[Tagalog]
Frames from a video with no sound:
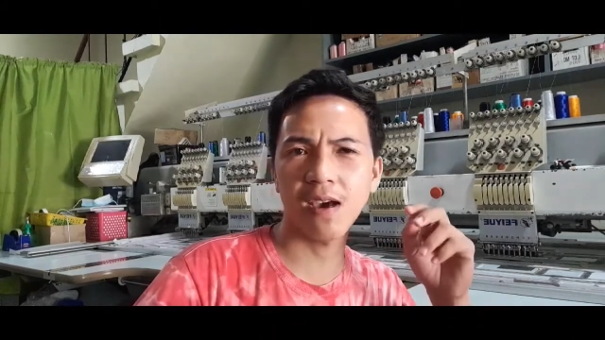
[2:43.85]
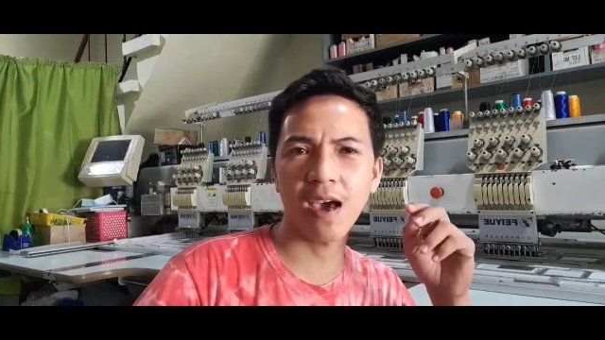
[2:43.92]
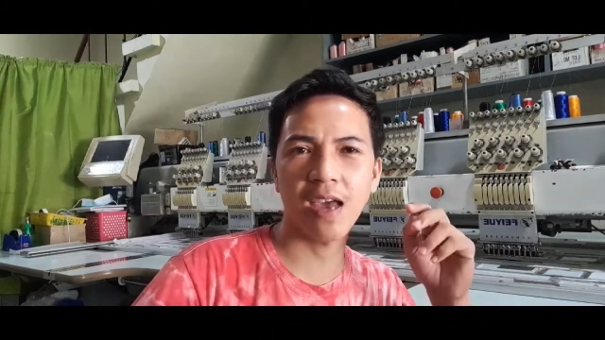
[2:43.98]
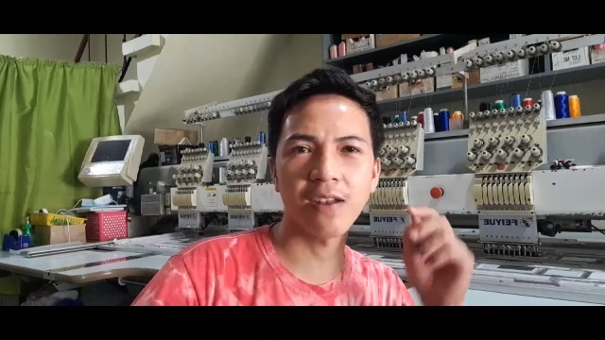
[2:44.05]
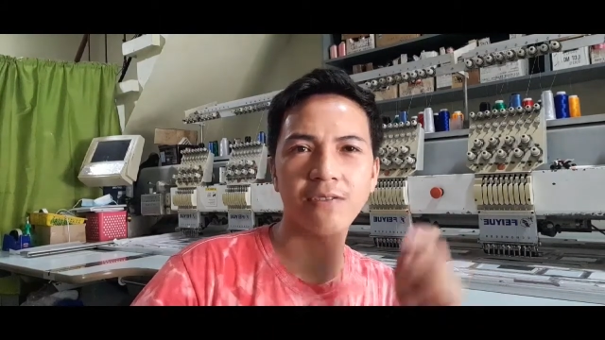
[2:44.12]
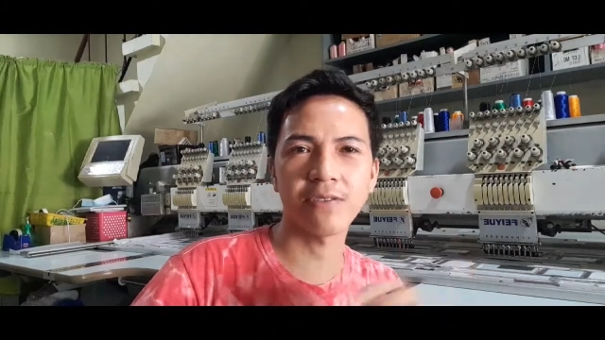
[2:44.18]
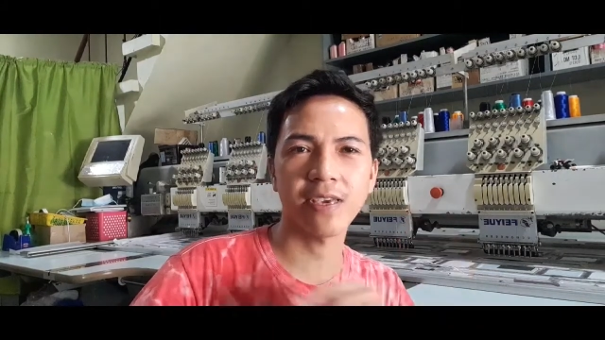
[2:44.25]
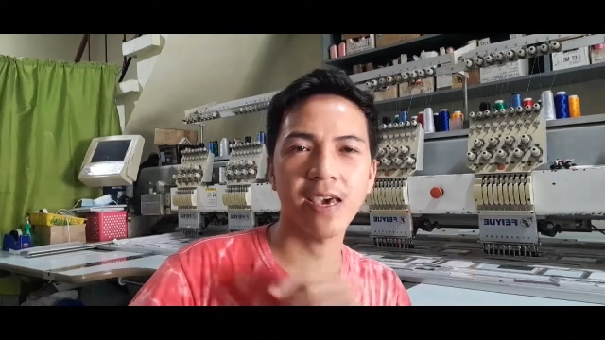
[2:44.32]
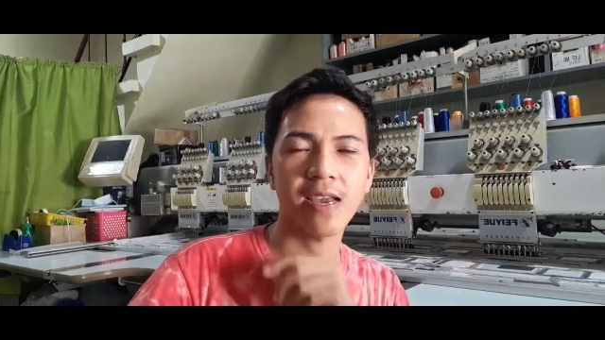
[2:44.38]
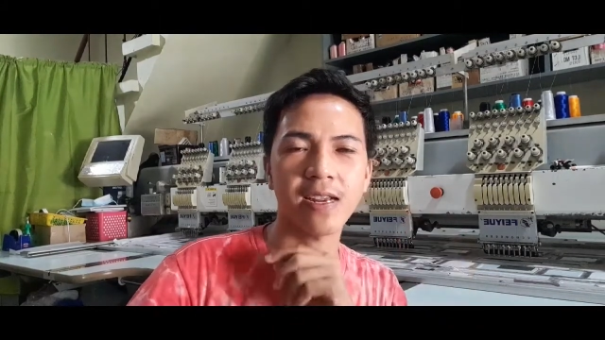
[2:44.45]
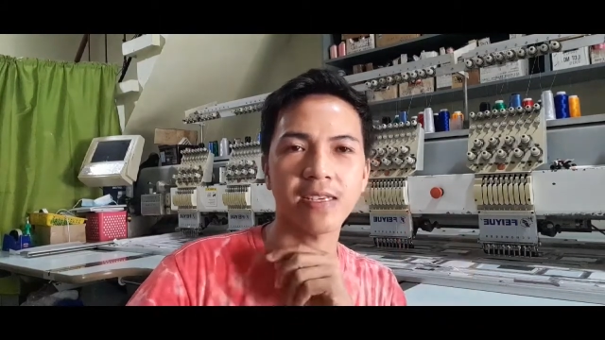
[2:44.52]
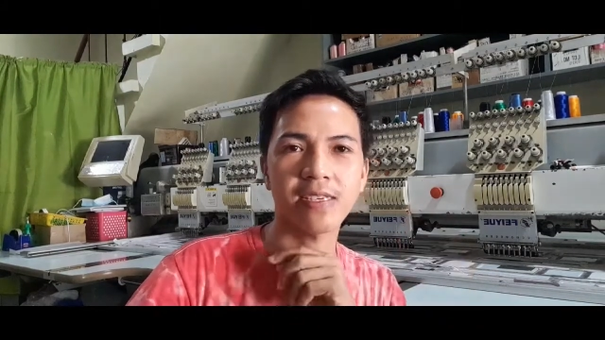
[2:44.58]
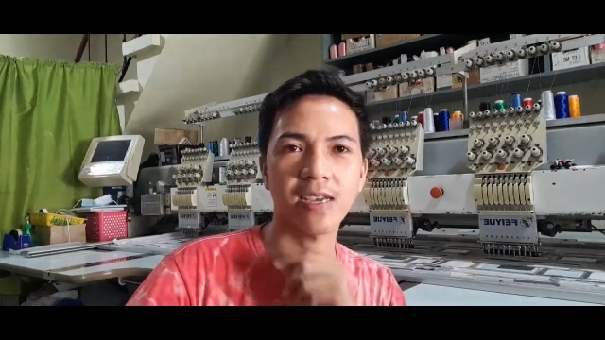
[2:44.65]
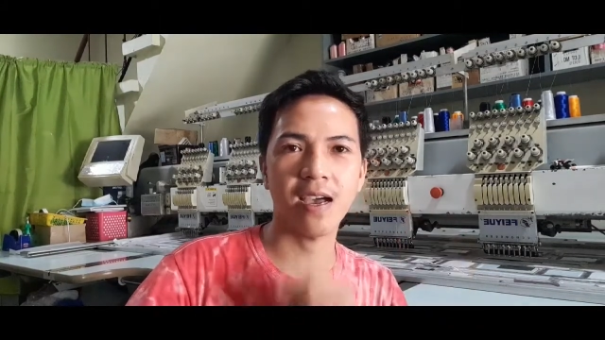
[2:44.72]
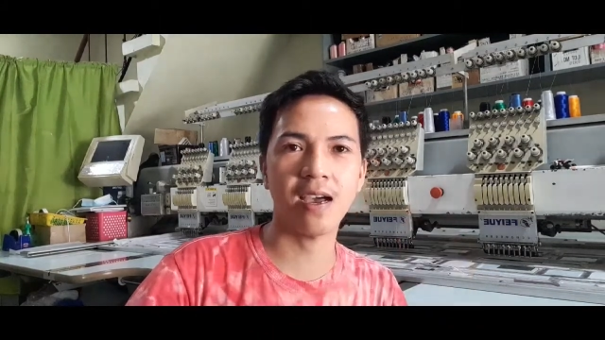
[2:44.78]
anong year
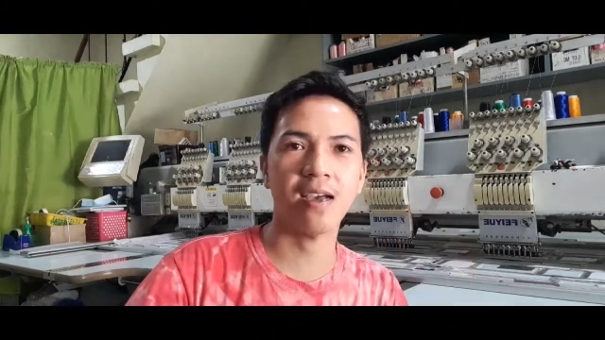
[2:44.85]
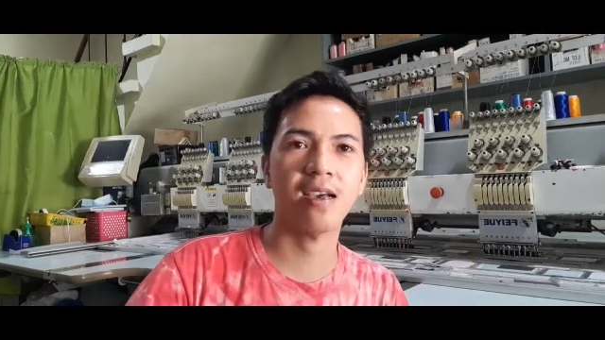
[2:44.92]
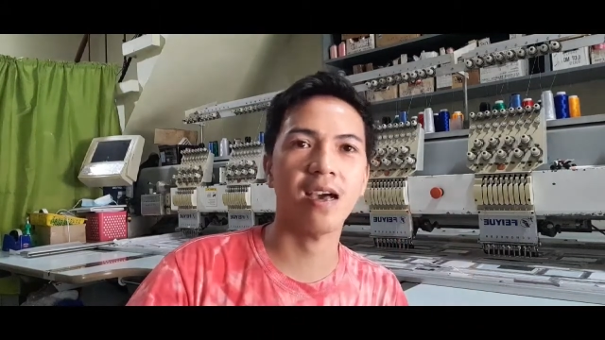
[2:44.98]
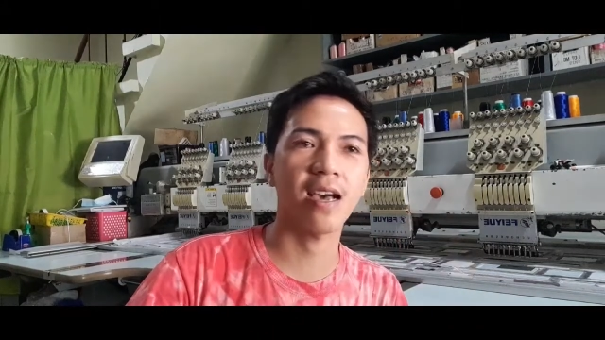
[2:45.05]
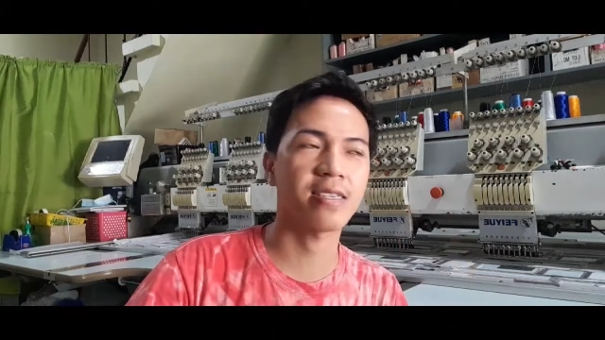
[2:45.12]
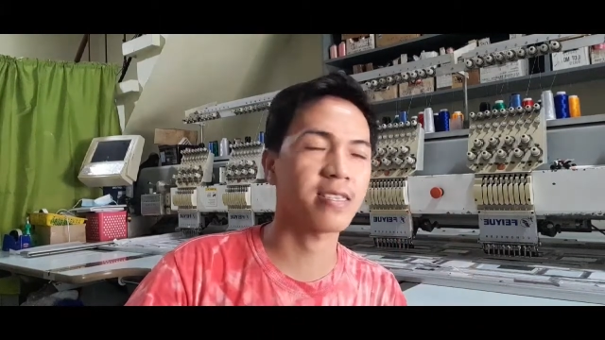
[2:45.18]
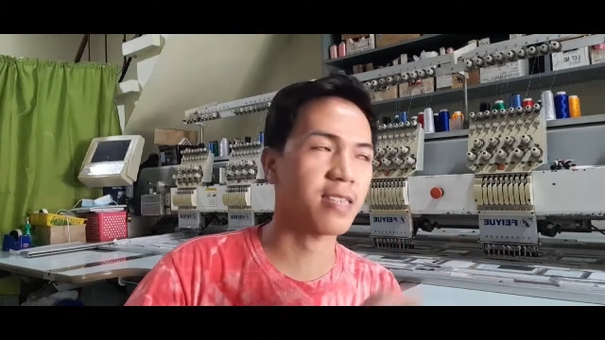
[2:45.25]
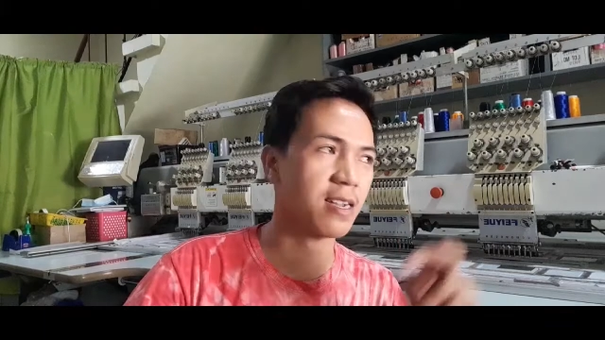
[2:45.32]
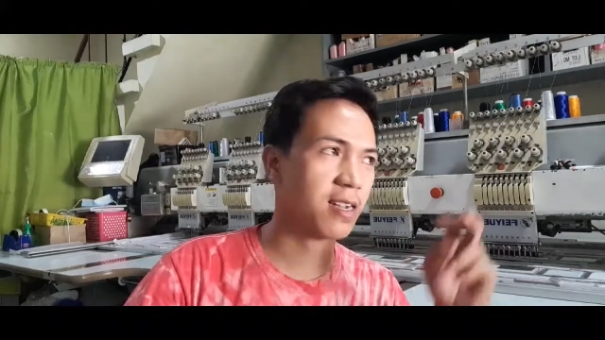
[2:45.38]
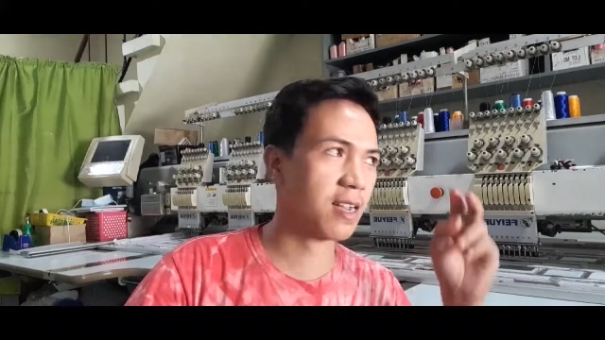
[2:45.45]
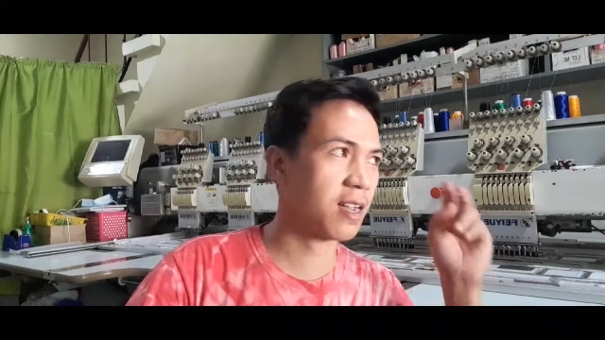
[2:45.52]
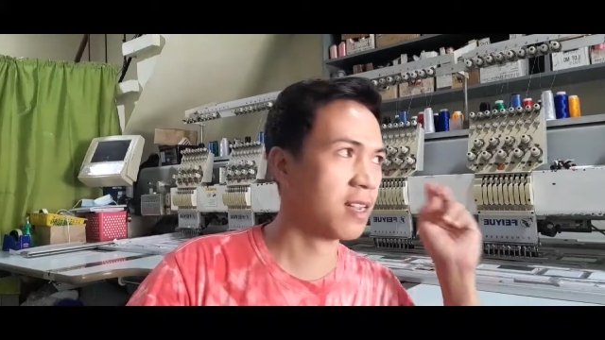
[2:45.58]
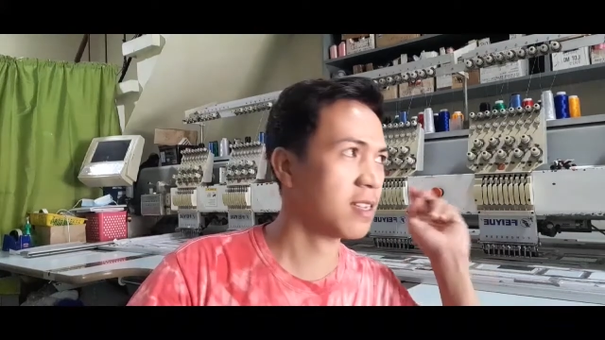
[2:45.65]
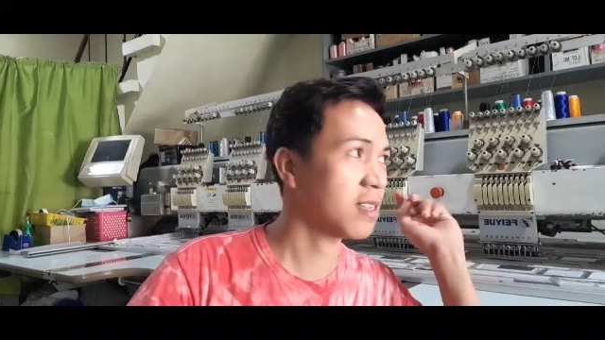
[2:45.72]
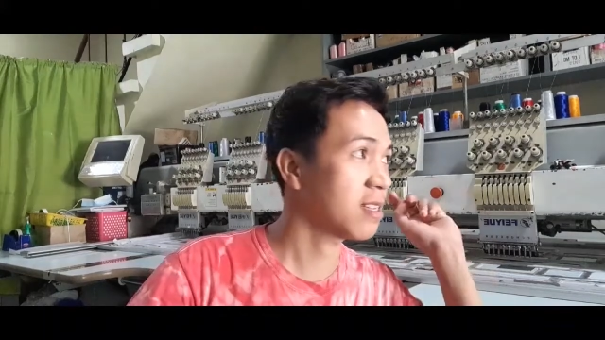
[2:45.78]
siya at saka